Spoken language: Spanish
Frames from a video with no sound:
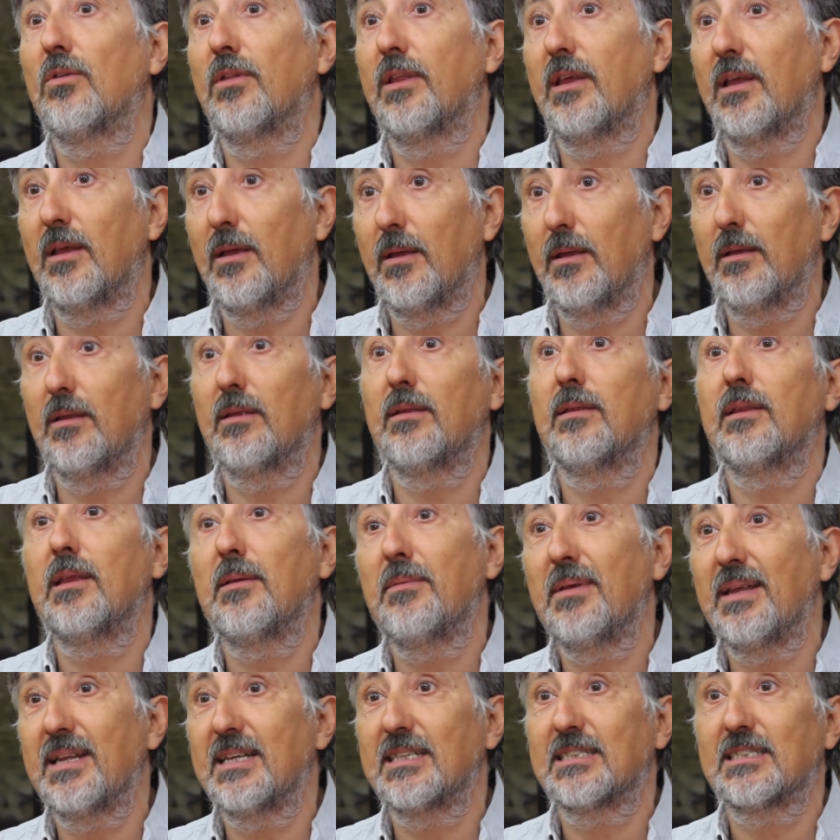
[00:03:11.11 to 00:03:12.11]
o
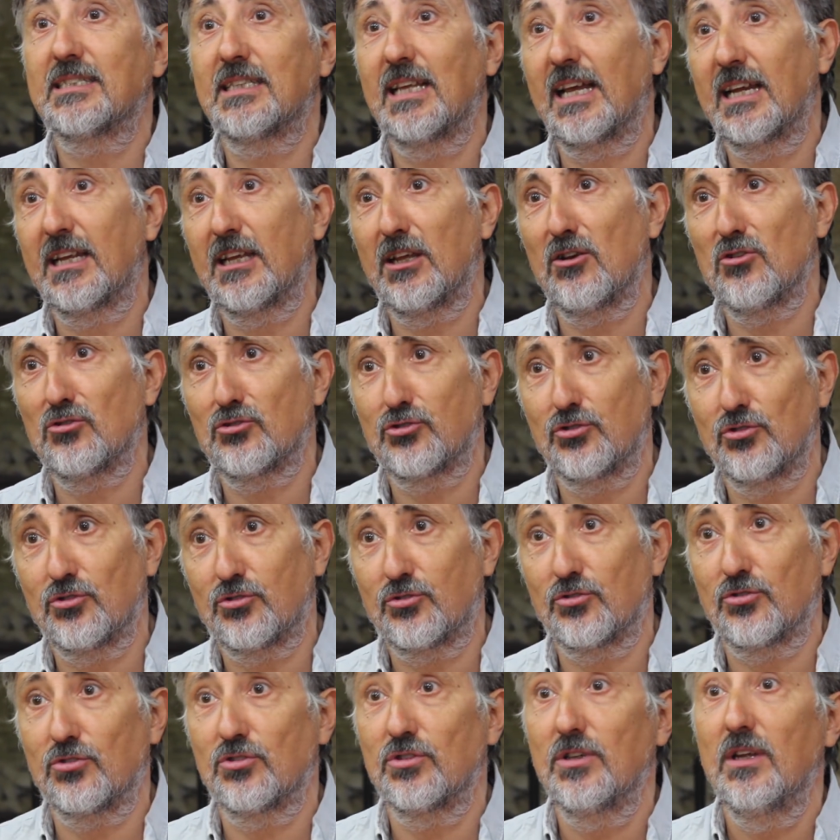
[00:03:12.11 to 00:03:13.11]
de, bienestar que
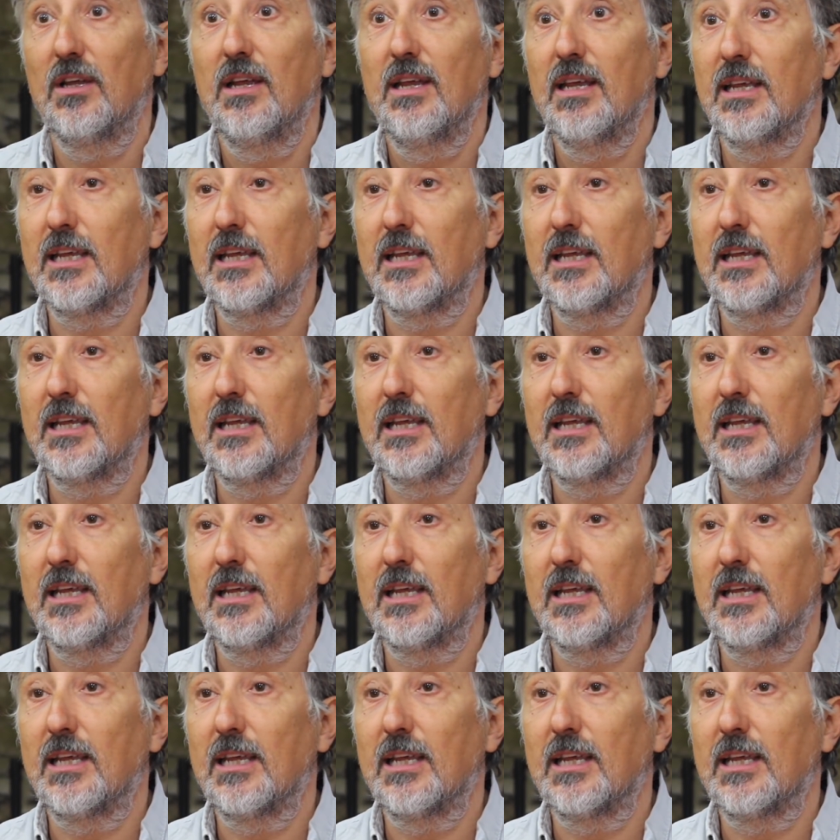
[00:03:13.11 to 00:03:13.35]
nosotros,